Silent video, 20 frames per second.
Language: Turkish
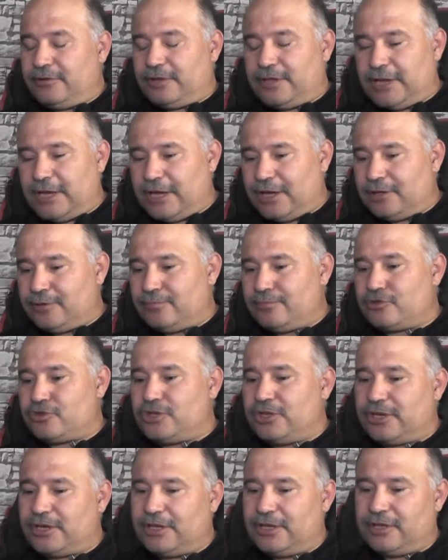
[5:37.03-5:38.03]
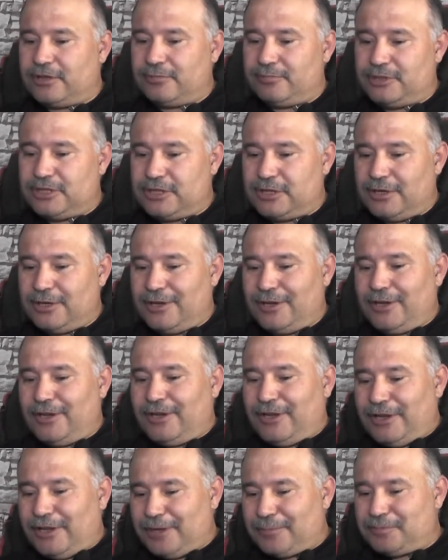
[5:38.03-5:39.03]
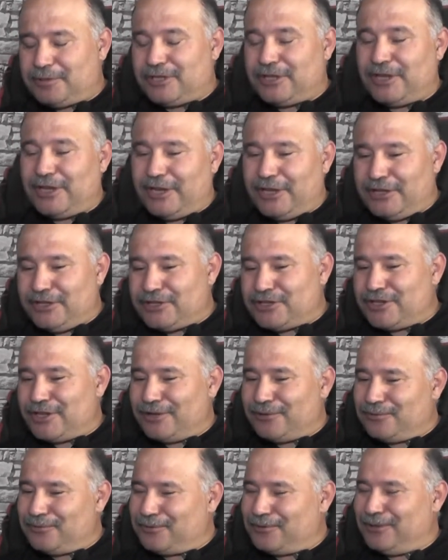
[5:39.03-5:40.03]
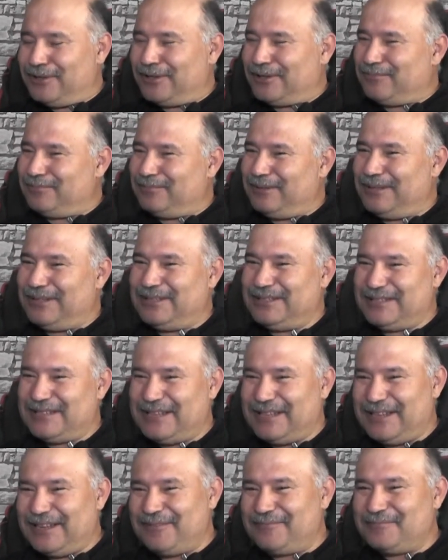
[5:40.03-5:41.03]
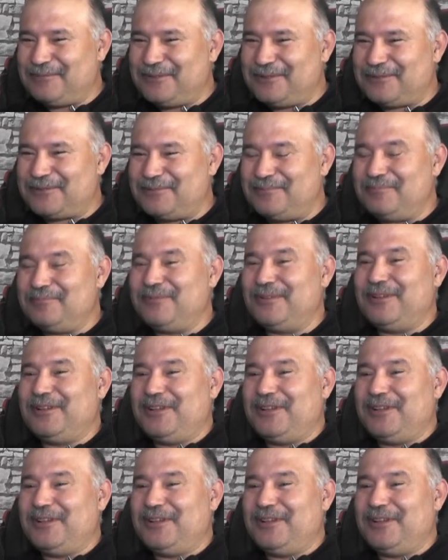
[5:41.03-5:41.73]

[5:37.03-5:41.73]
değerli müşterilerimiz hepsini enişten duygularımla selamlıyorum.